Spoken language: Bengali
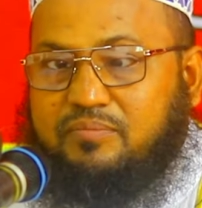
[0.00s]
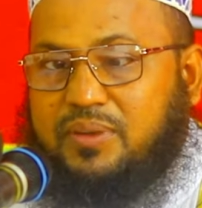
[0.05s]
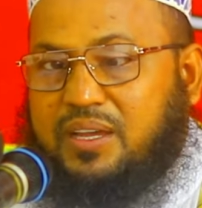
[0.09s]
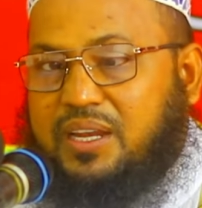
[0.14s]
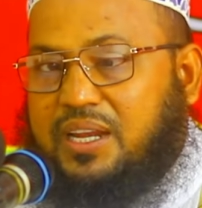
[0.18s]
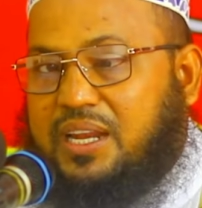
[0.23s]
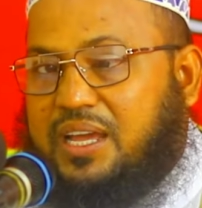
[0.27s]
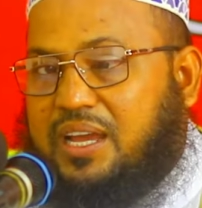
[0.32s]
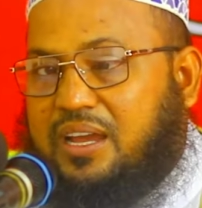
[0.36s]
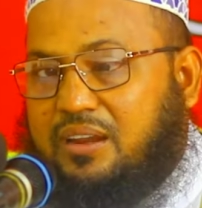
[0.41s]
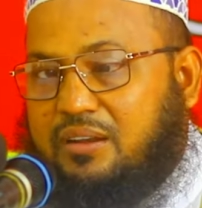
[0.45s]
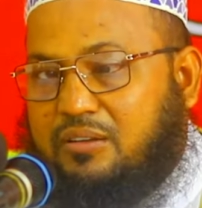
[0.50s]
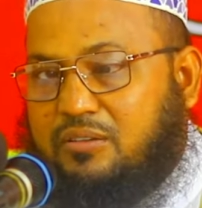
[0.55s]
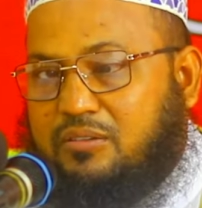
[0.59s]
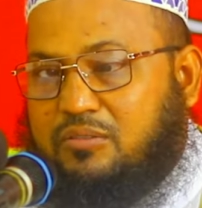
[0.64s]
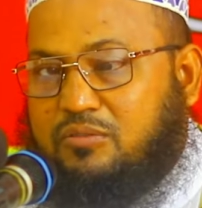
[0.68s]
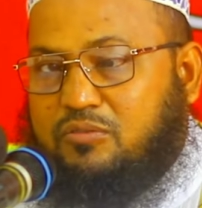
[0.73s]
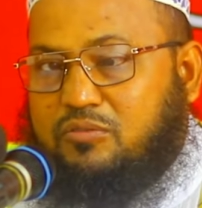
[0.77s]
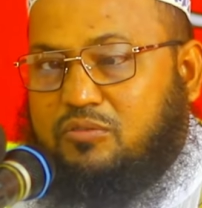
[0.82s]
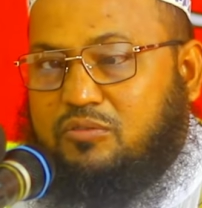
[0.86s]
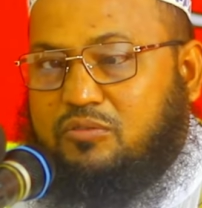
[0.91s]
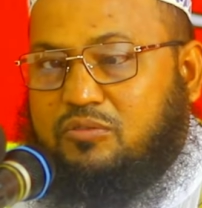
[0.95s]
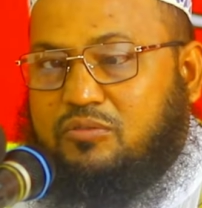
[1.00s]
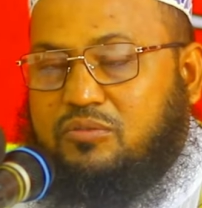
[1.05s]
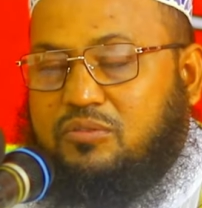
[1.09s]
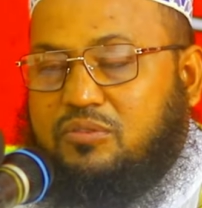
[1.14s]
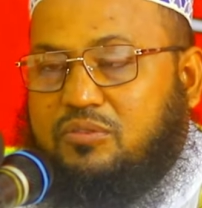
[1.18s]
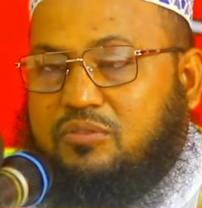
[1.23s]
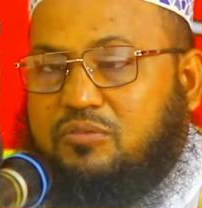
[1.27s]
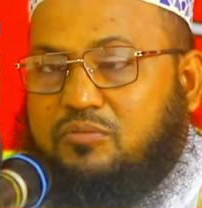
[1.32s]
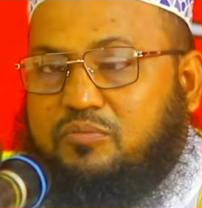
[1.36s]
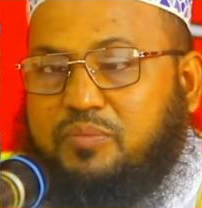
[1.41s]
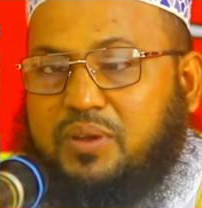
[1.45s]
বেলাল
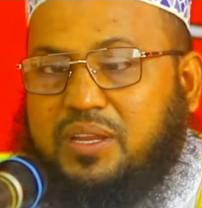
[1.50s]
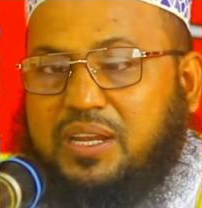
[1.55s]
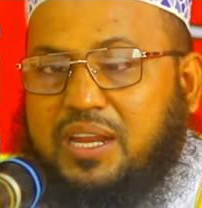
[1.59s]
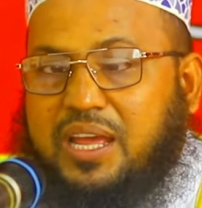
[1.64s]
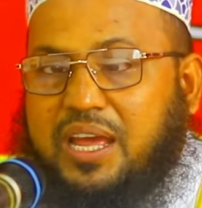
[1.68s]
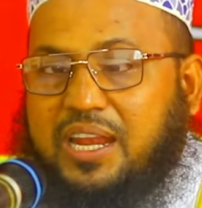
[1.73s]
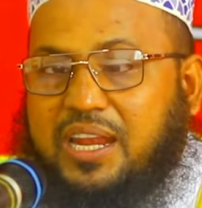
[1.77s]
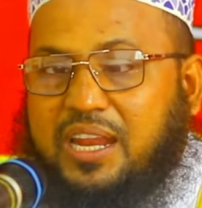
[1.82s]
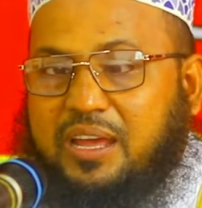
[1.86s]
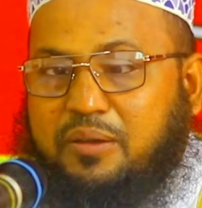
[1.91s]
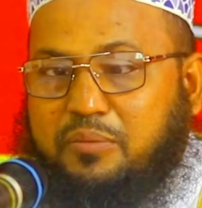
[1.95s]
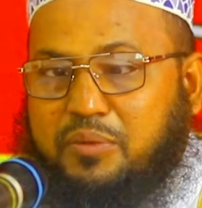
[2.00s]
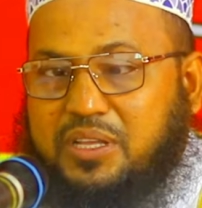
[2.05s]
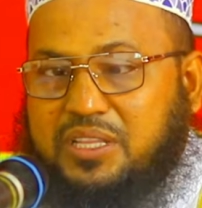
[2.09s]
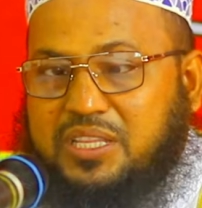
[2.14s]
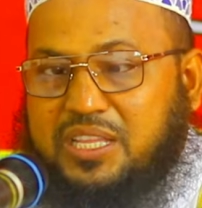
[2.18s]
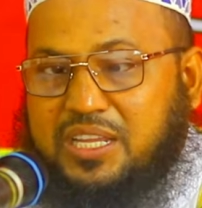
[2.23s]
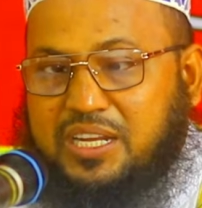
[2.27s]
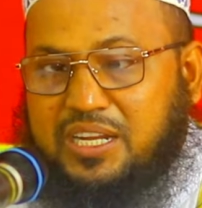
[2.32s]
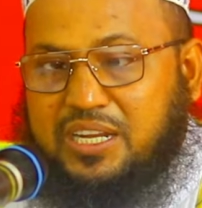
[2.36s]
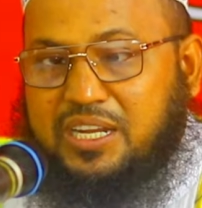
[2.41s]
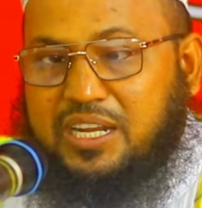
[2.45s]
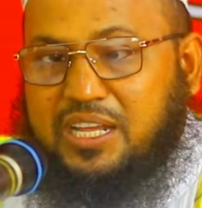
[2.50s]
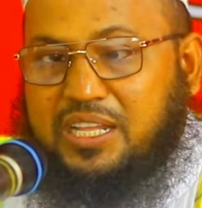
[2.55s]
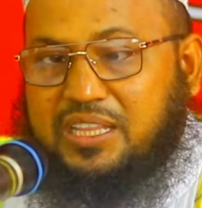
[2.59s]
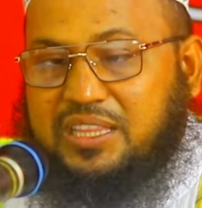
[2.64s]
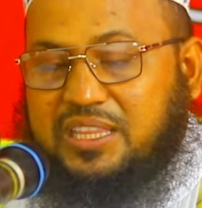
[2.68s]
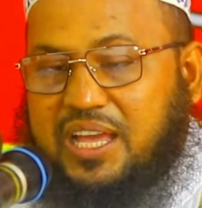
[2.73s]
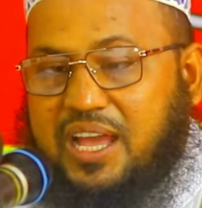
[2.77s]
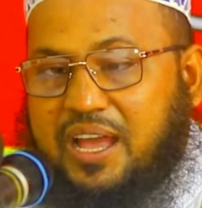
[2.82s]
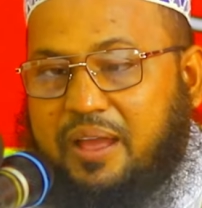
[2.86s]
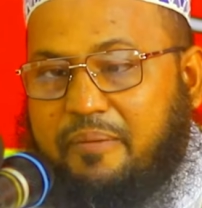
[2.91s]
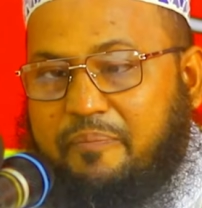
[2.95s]
বেলাল আমাদের
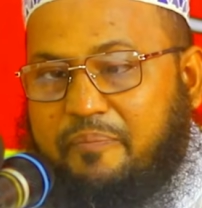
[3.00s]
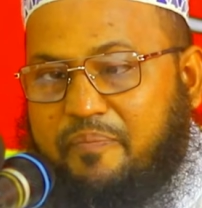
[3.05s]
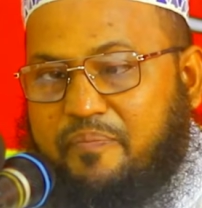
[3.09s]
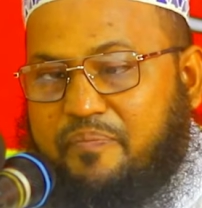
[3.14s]
নেতা